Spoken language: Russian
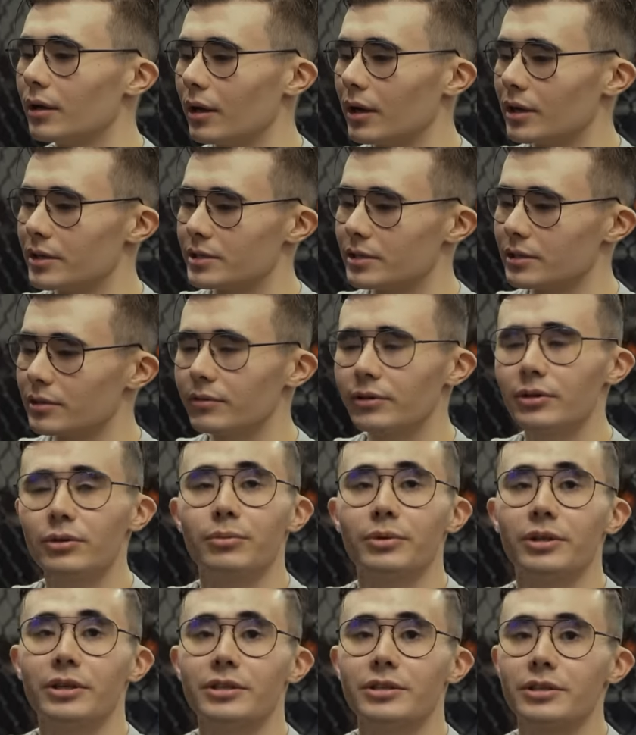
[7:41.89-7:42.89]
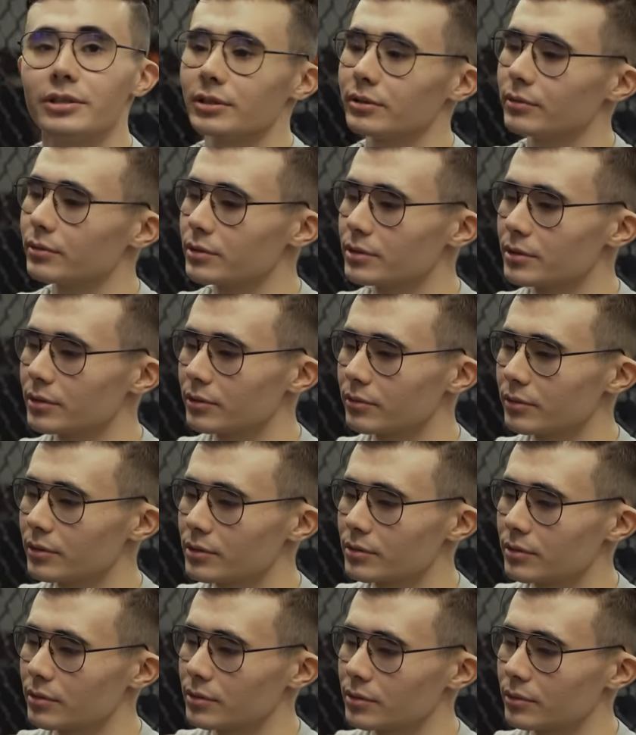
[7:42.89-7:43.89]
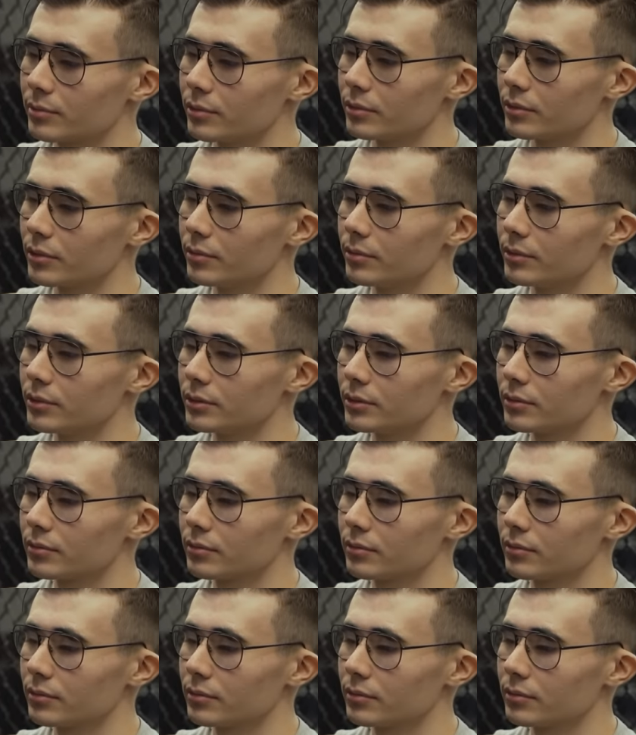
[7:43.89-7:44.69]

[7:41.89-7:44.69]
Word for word: А силовые у меня сильные. Вот силовые сложно будет добиться.